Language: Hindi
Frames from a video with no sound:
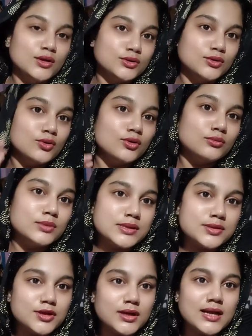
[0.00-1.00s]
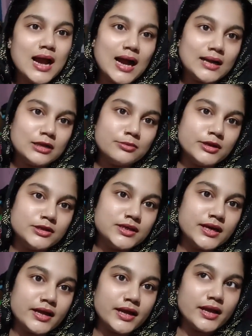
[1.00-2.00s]
तो मैंने सोचा कि आठ ही बज
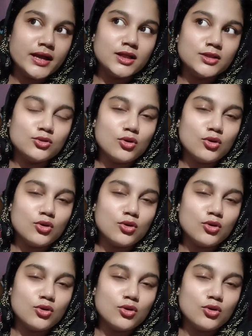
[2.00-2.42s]
गए हैं तो